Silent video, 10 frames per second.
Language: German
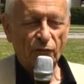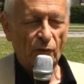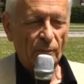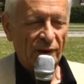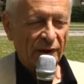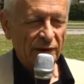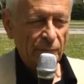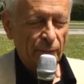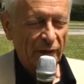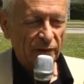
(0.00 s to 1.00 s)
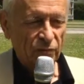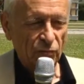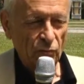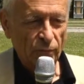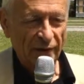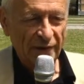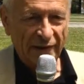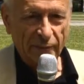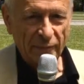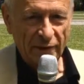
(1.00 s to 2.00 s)
vom Marienplatz
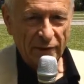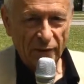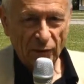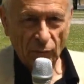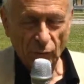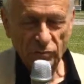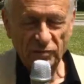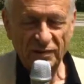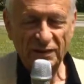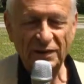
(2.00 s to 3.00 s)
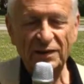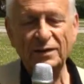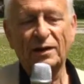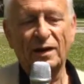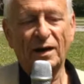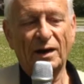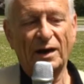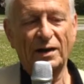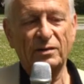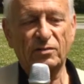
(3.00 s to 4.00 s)
übernehmen und ihn
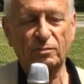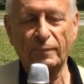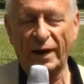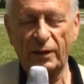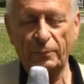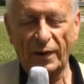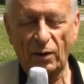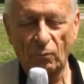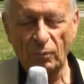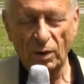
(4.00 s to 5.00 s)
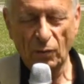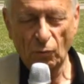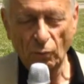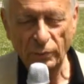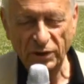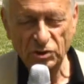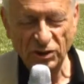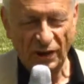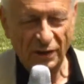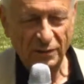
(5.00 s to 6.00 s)
als Maibaum
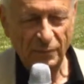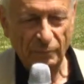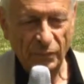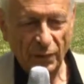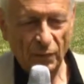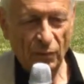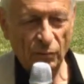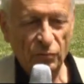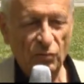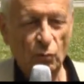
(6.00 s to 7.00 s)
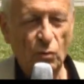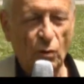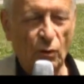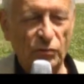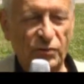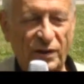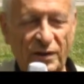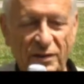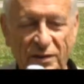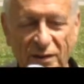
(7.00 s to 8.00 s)
umgestalten. Und so konnte in